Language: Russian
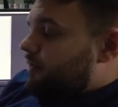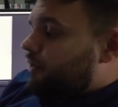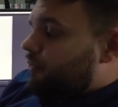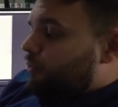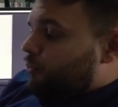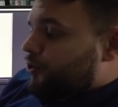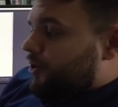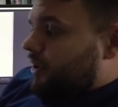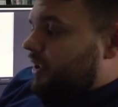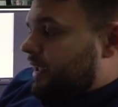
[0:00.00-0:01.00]
вы его
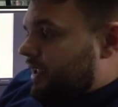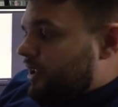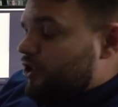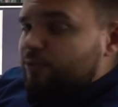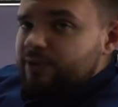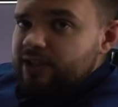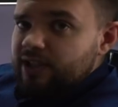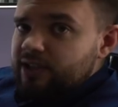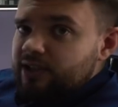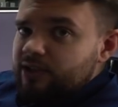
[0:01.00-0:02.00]
можете на нашем
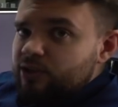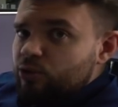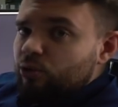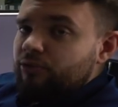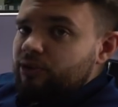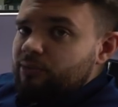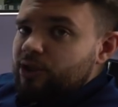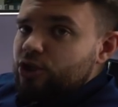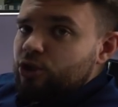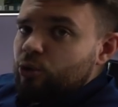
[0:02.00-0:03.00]
сайте
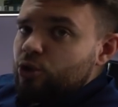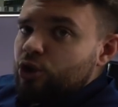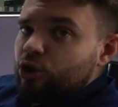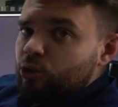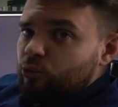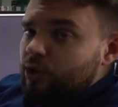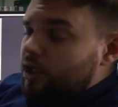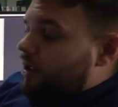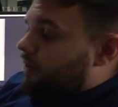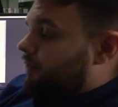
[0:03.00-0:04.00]
sovelmash.ru.
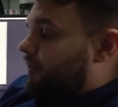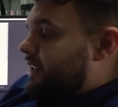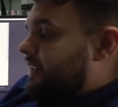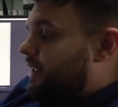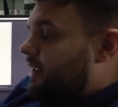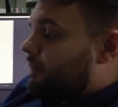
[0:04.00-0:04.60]
В разделе